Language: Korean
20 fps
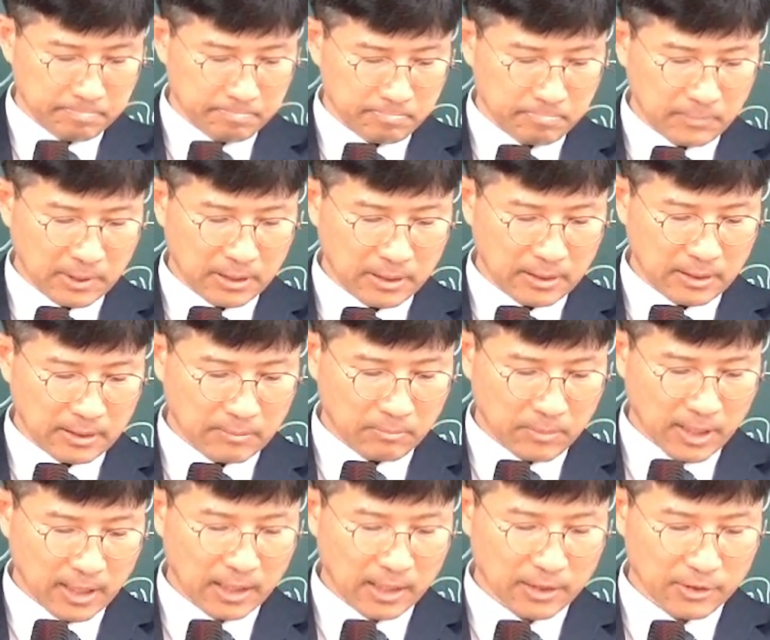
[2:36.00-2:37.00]
말,
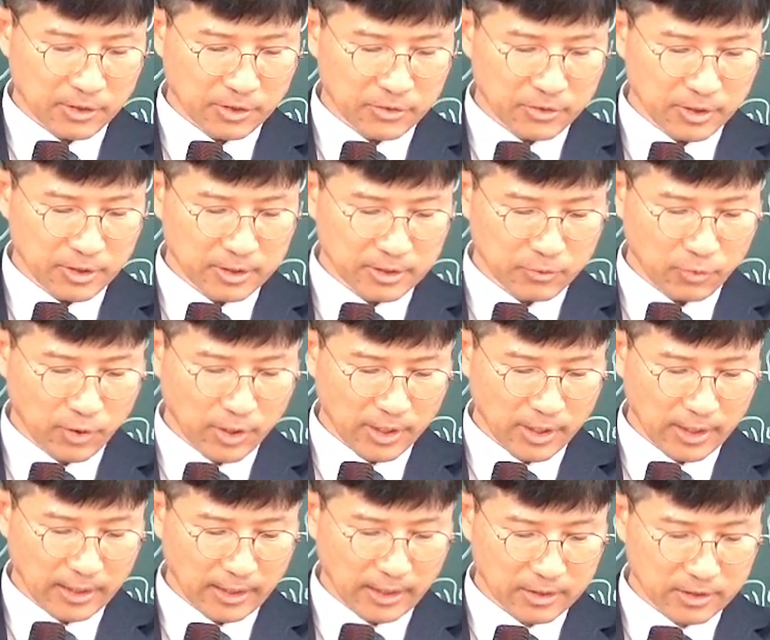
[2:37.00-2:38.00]
말하기를 너희는
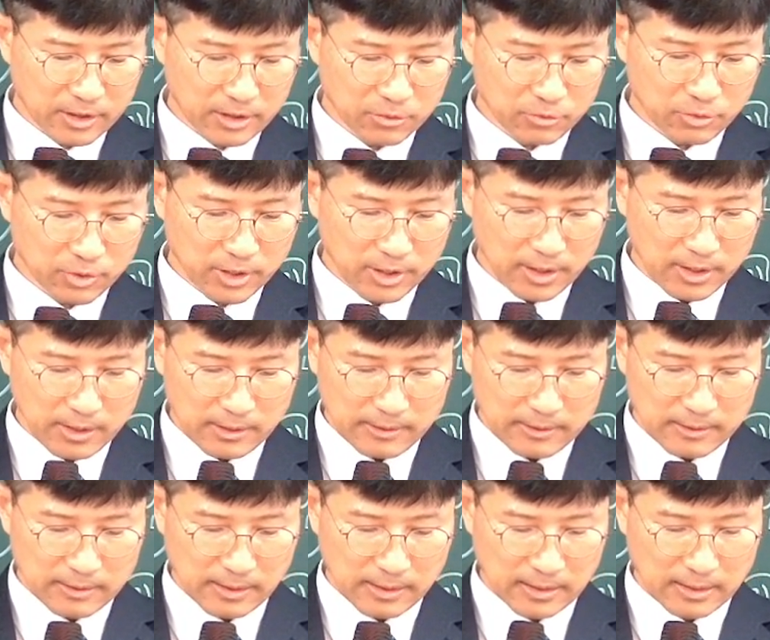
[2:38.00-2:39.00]
회개하라 천국이
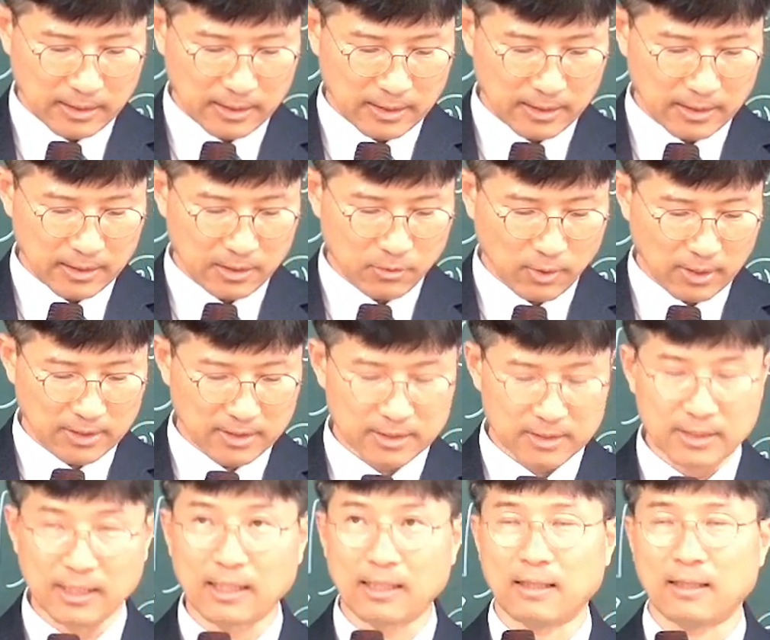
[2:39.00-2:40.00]
가까이
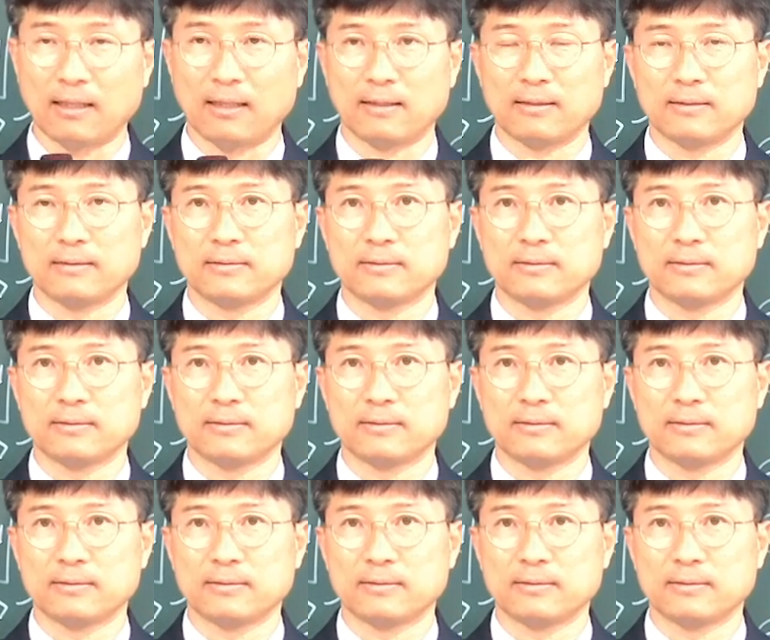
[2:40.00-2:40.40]
왔느니라.